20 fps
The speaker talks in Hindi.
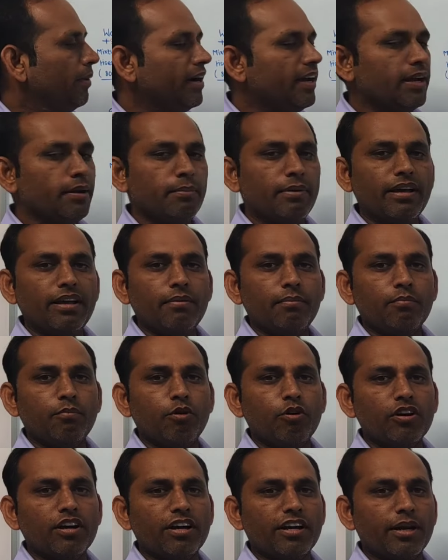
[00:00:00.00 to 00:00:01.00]
मिडिल में
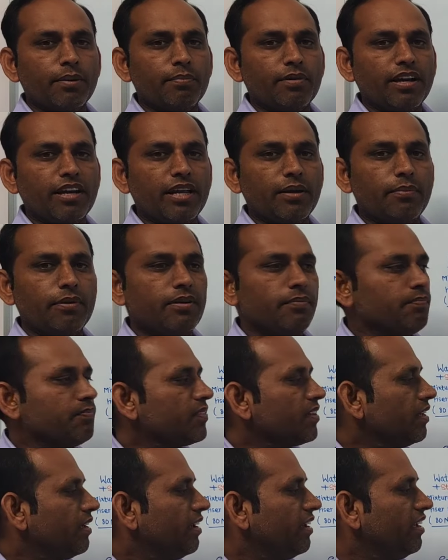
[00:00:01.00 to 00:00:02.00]
बॉयलर ड्रम का लेवल
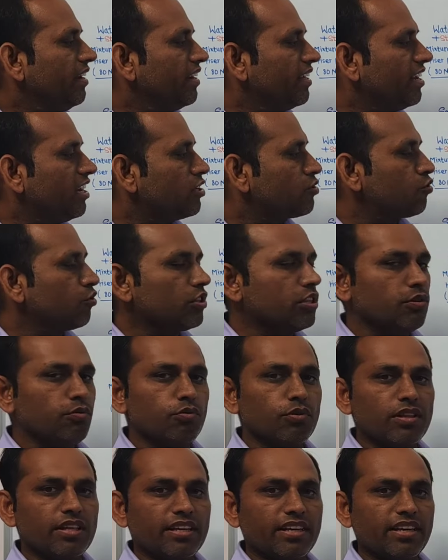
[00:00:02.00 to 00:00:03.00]
इंक्रीज
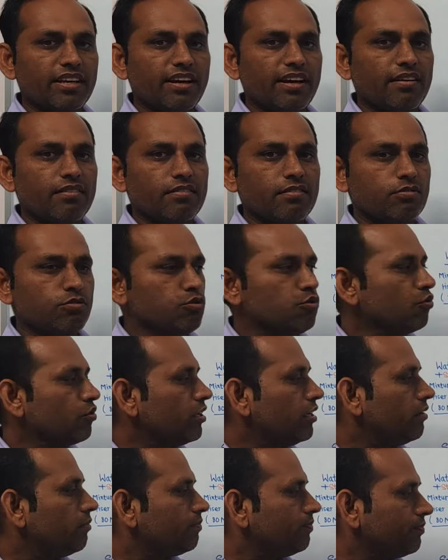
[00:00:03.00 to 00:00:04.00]
होते हुए दिखेगा जो
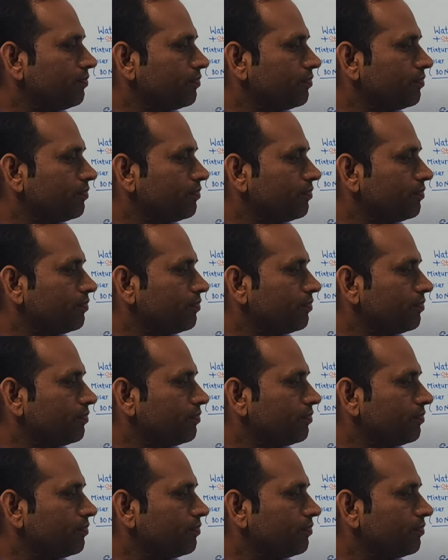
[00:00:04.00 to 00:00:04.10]
कि